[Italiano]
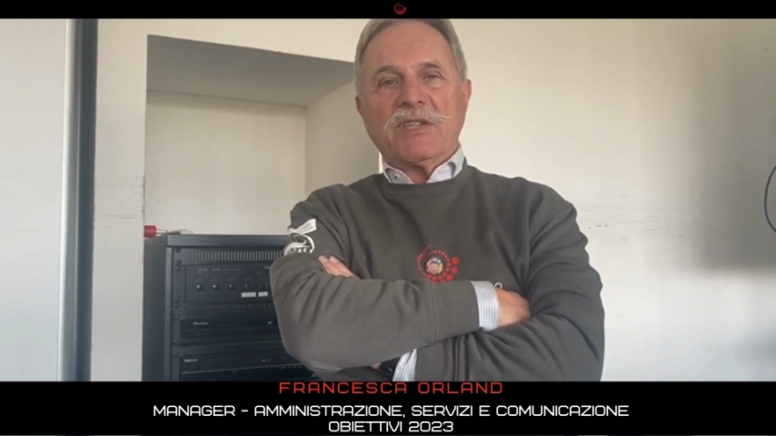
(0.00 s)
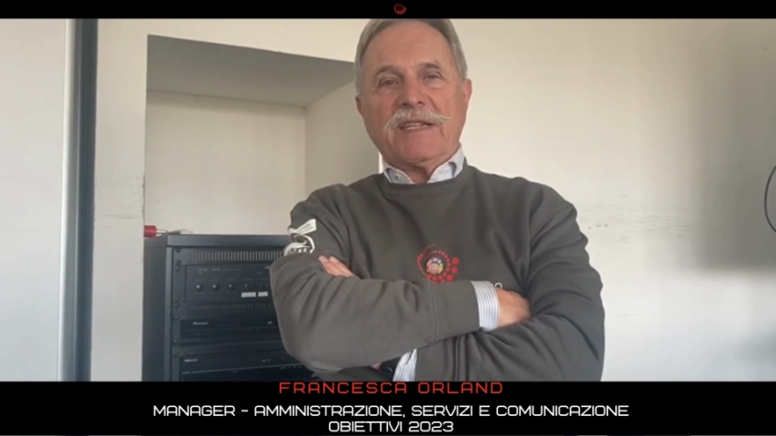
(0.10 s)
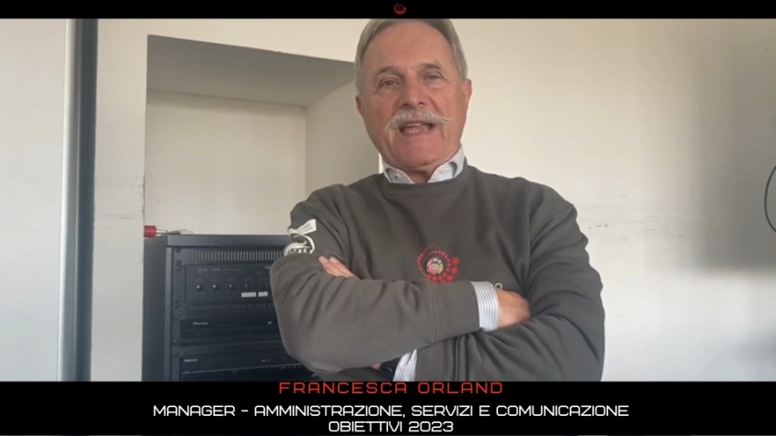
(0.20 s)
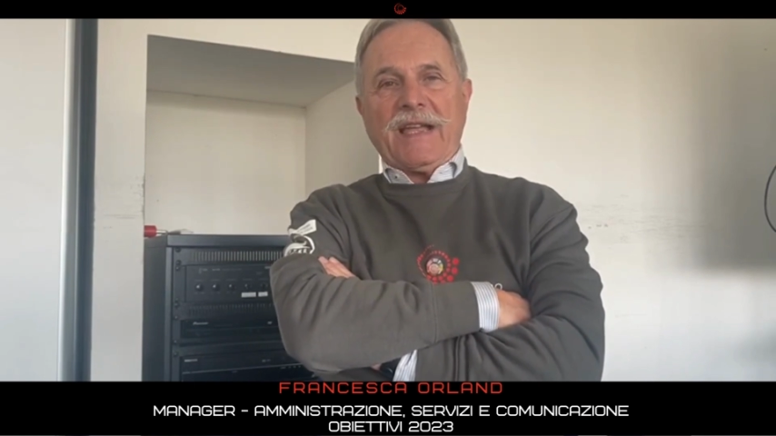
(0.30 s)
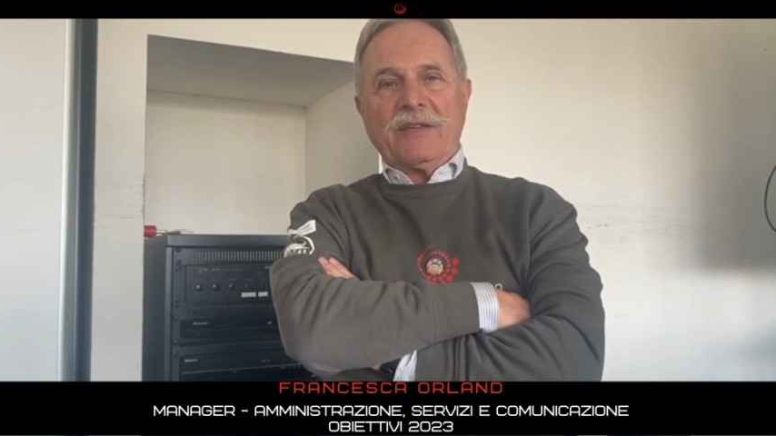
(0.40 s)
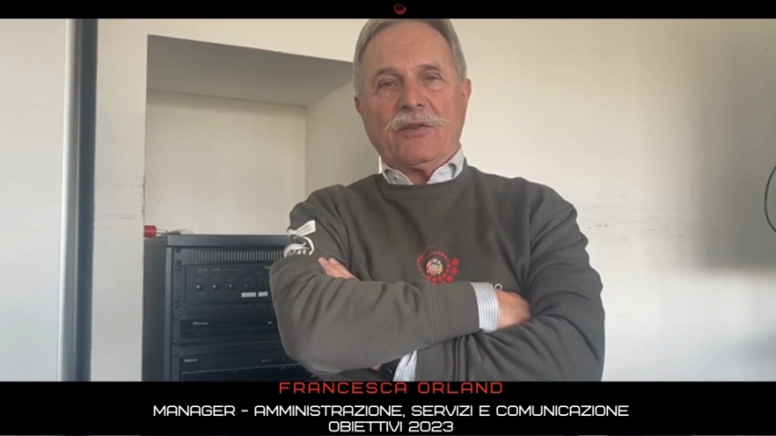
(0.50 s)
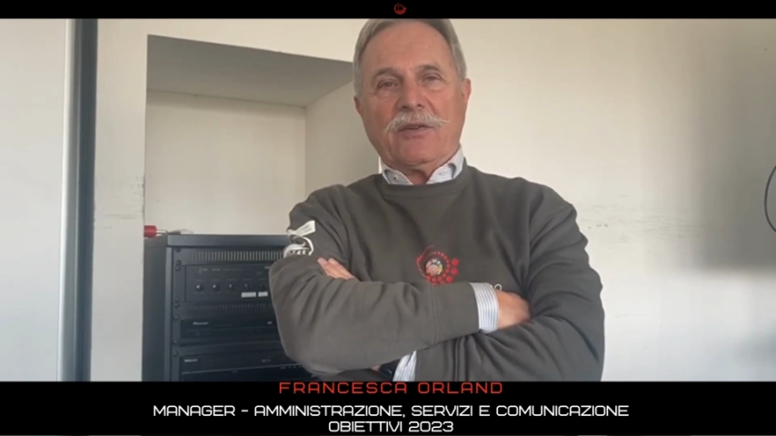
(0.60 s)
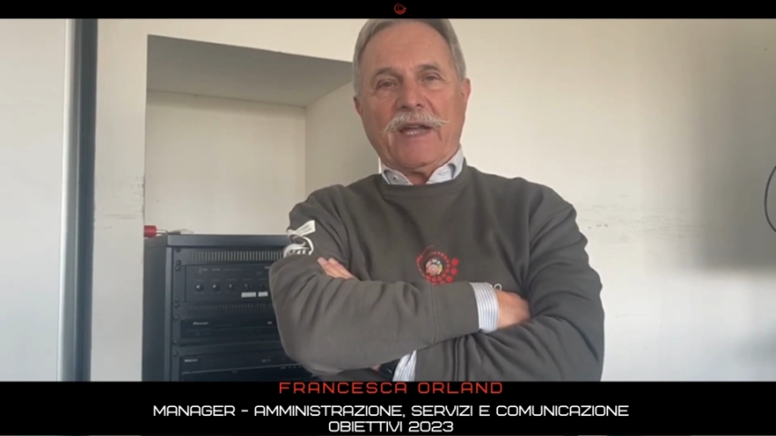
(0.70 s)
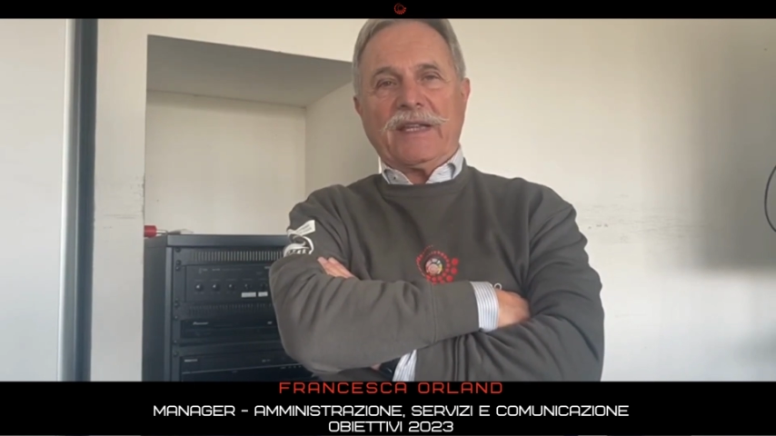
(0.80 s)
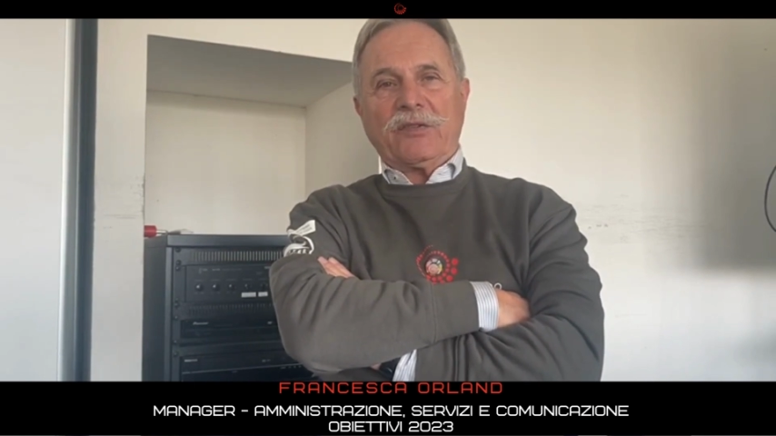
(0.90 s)

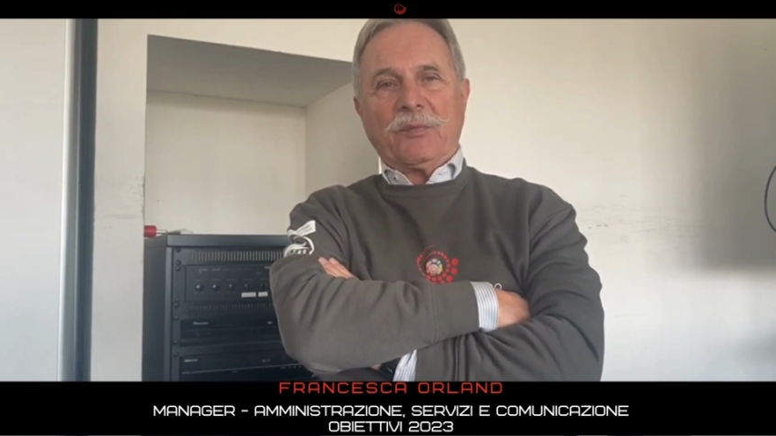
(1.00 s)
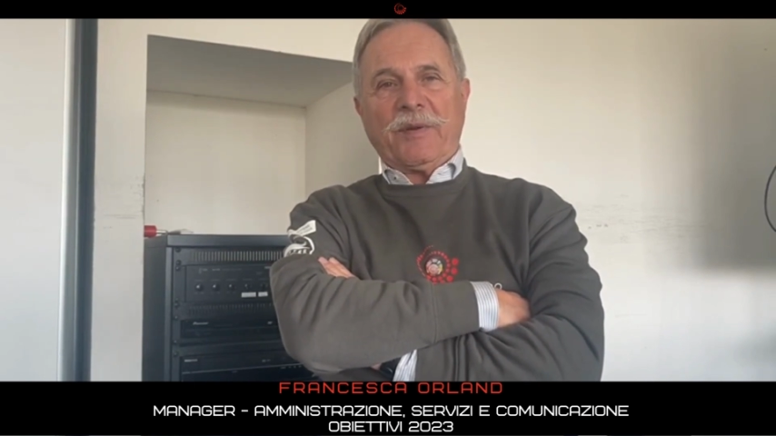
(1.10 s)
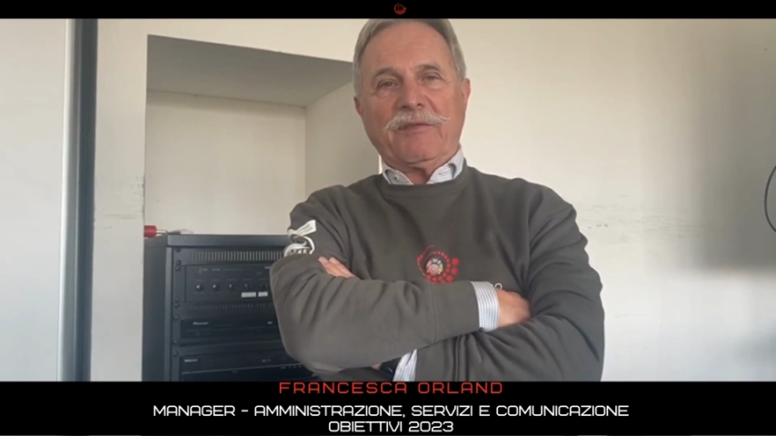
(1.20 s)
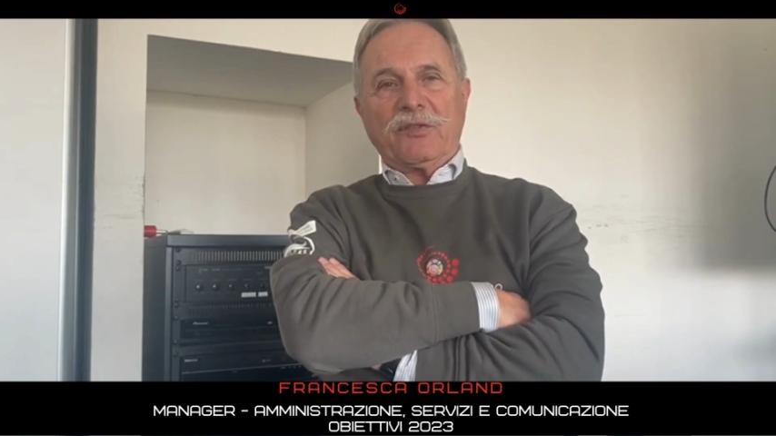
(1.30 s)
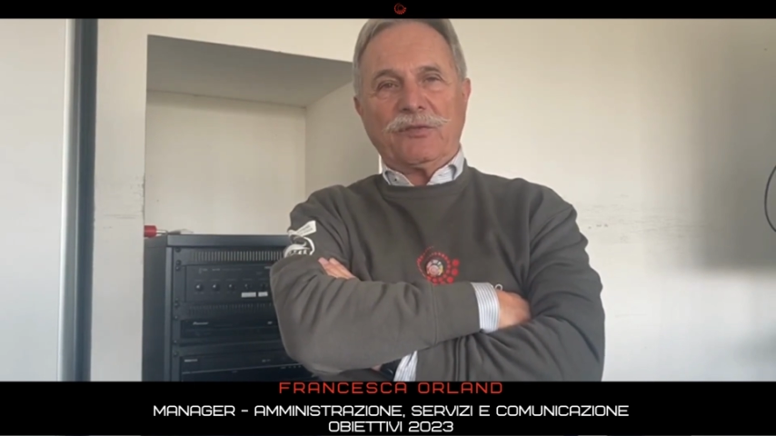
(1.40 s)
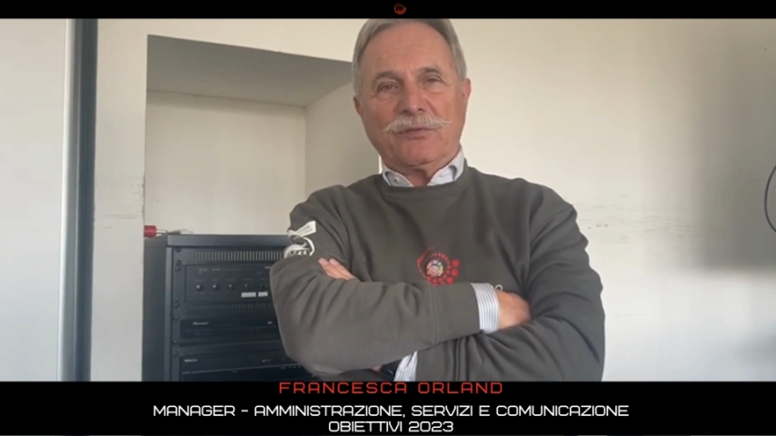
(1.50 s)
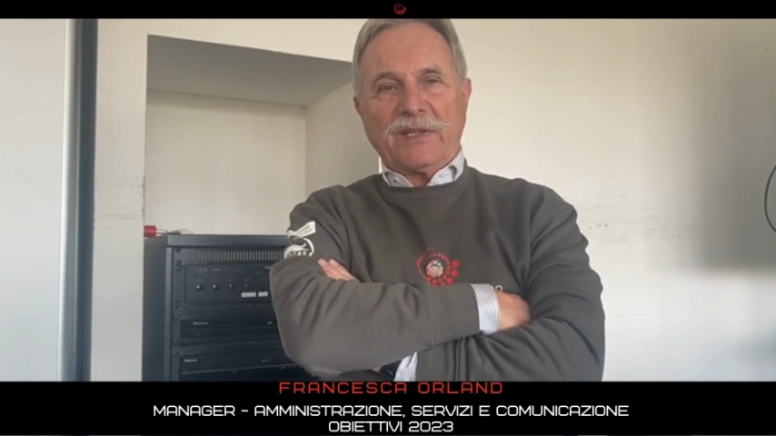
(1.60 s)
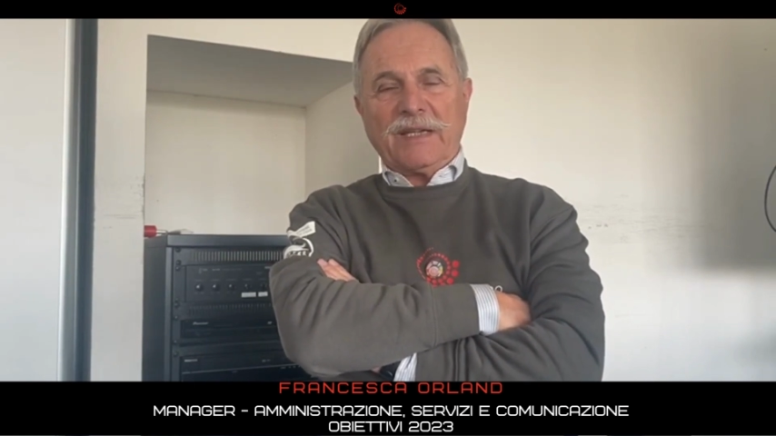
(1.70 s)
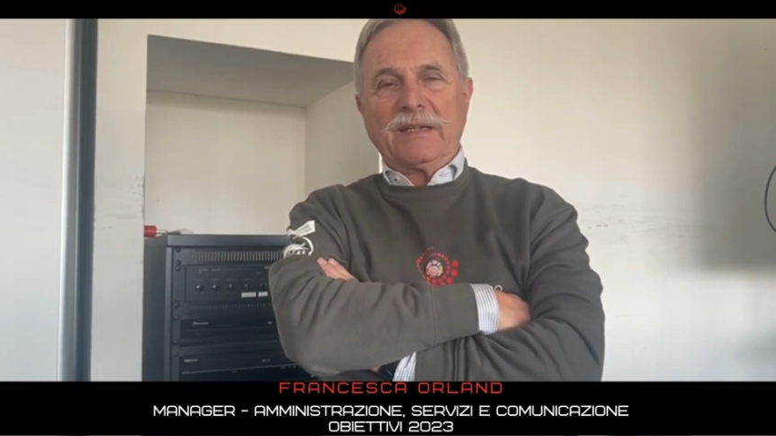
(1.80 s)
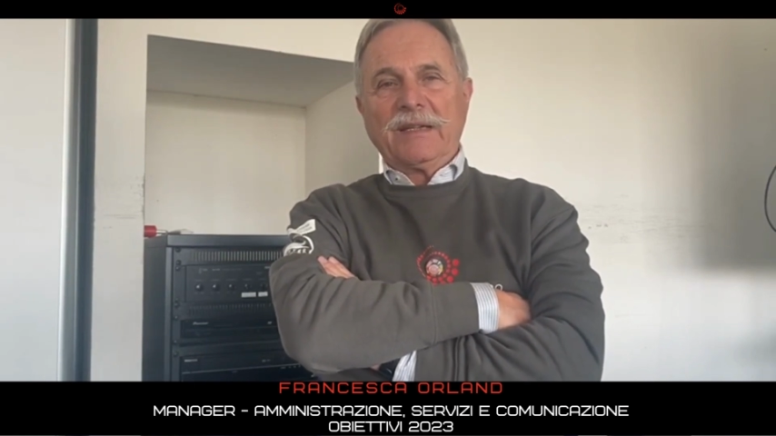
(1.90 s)
gennaio ed è
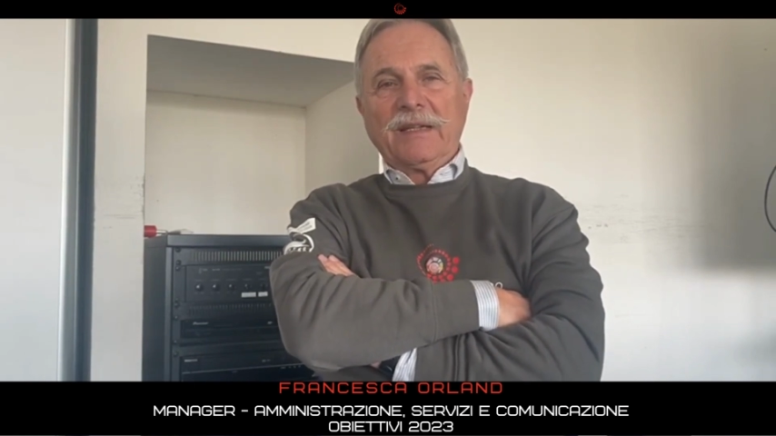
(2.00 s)
sopravvissuta.